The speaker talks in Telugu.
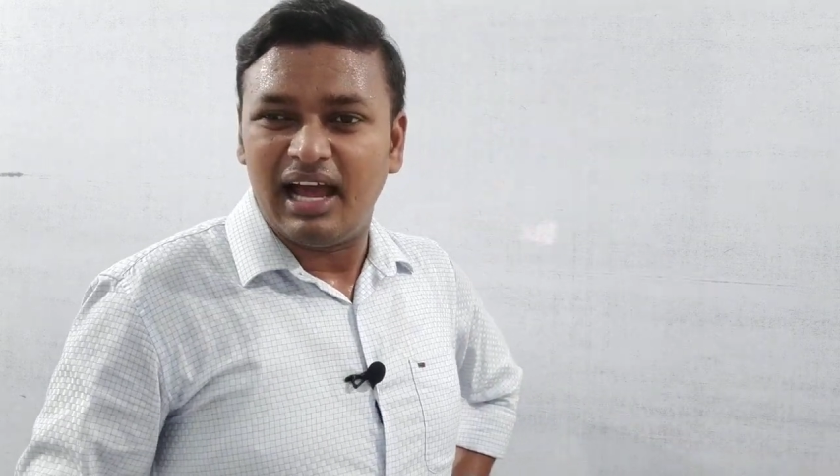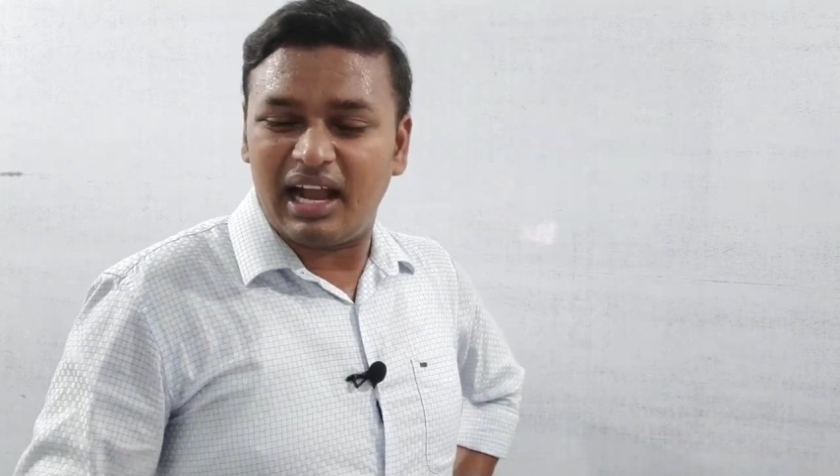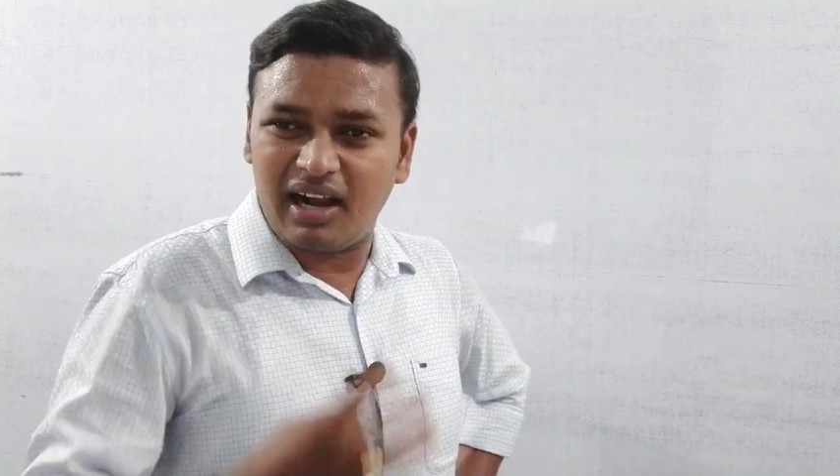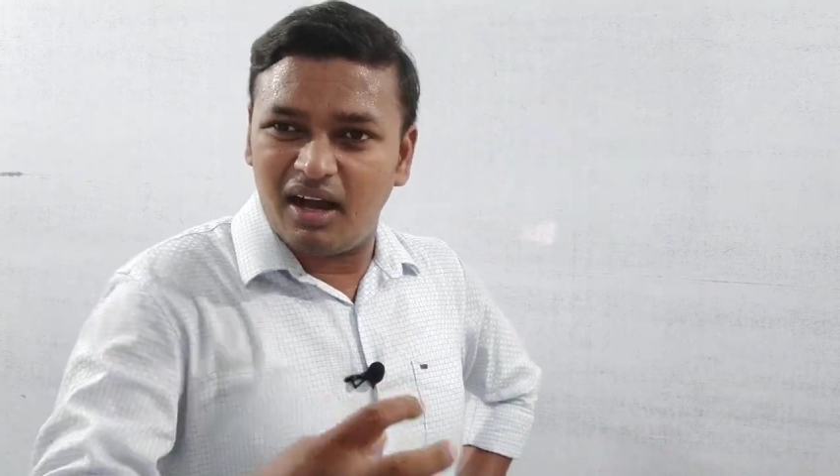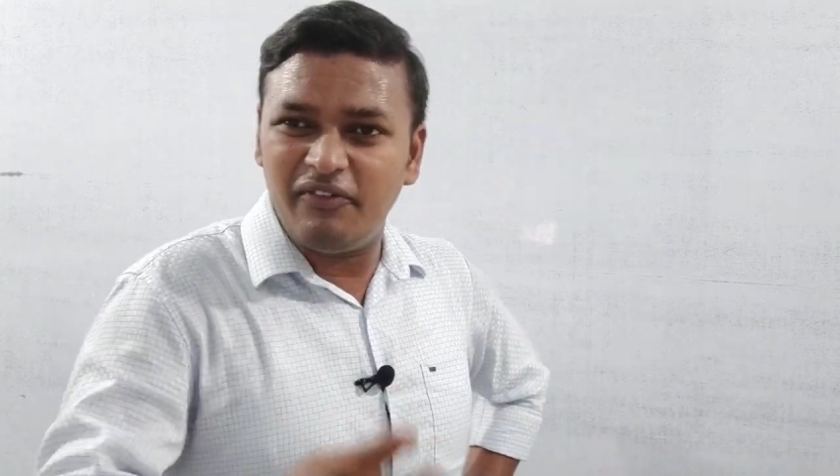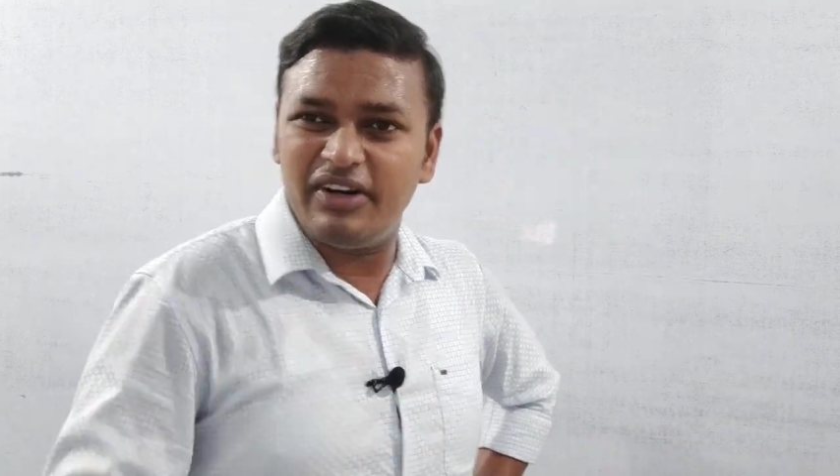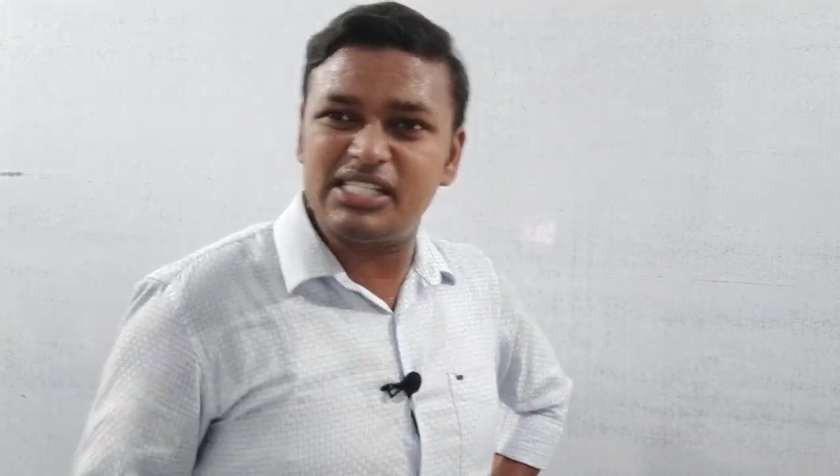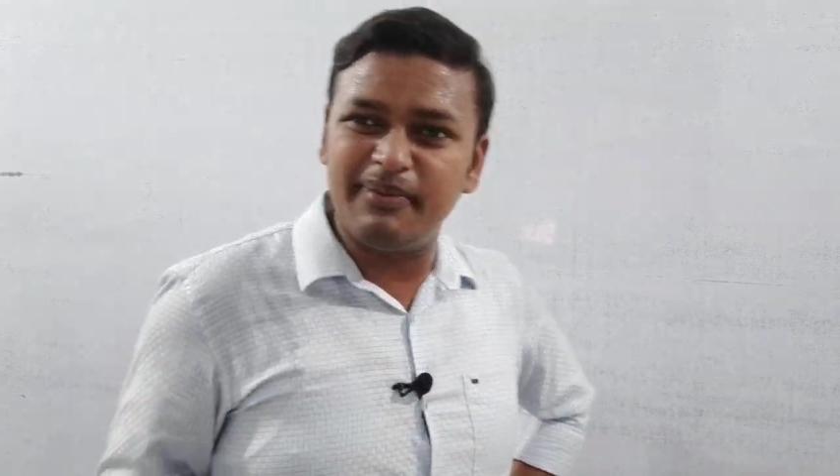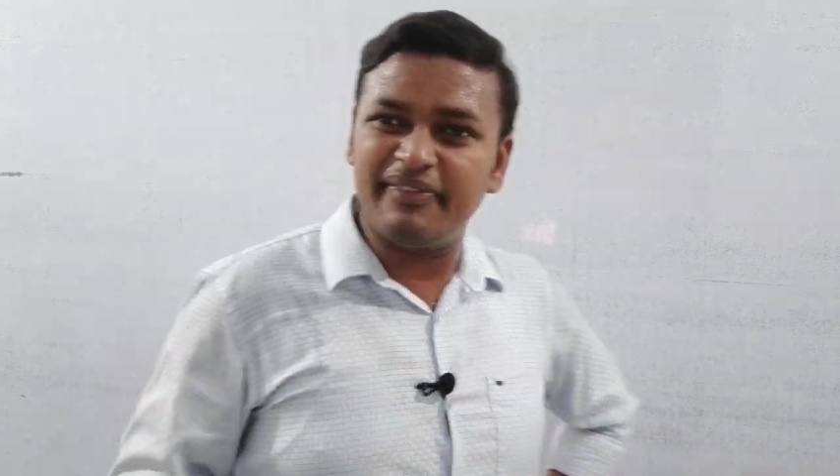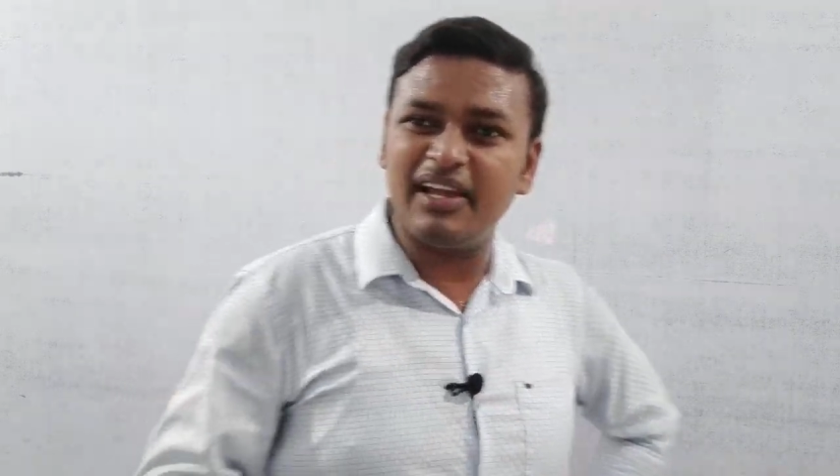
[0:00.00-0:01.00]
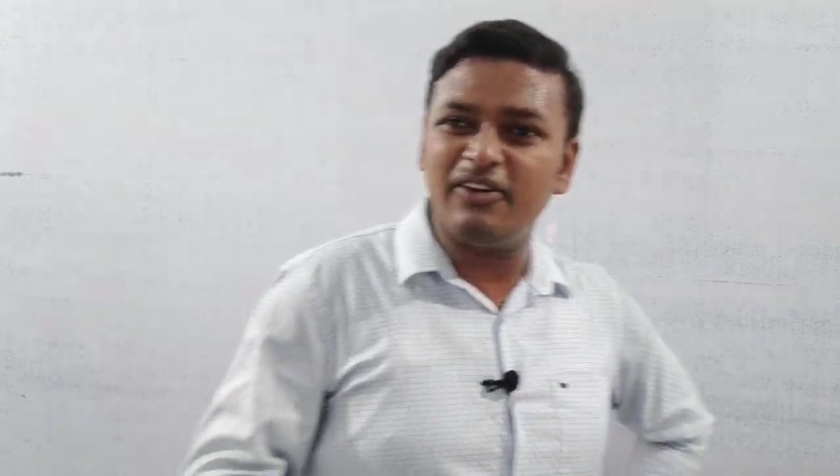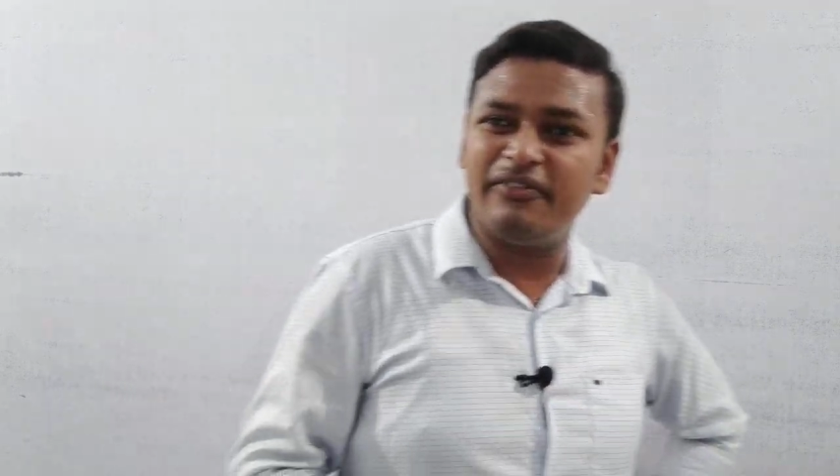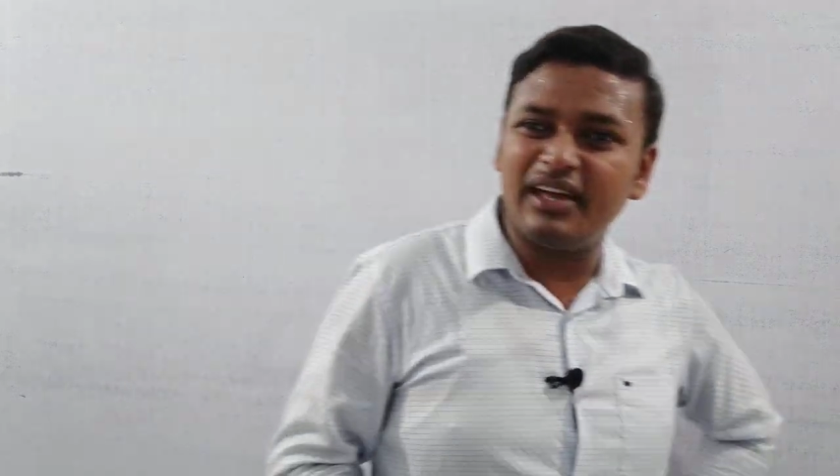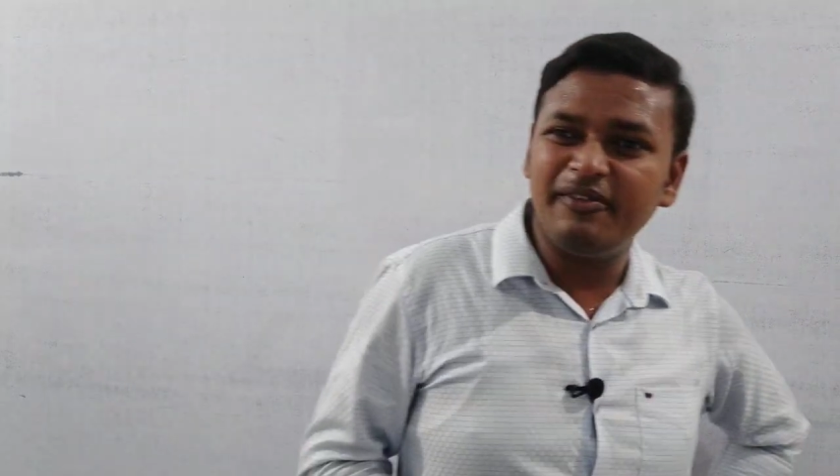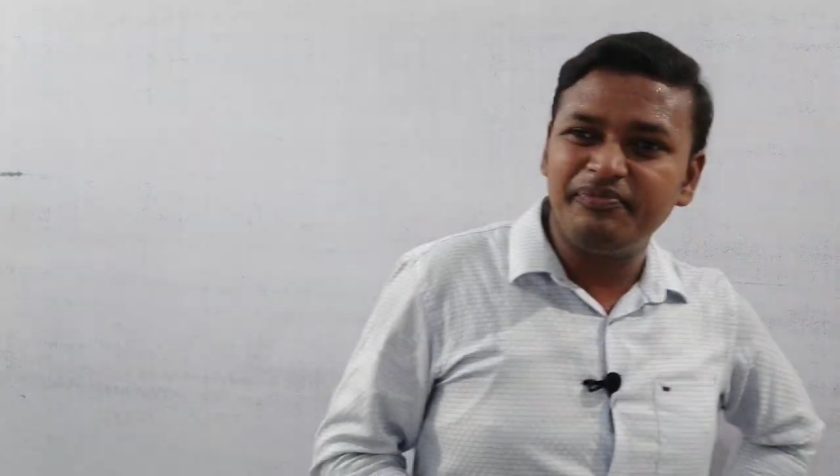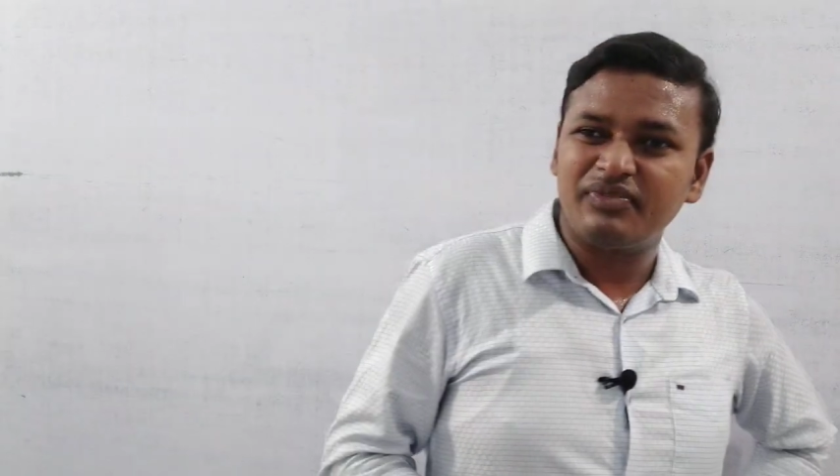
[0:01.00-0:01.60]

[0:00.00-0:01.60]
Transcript: ఆ కాన్ఫిడెన్స్ మన దగ్గర ఉందా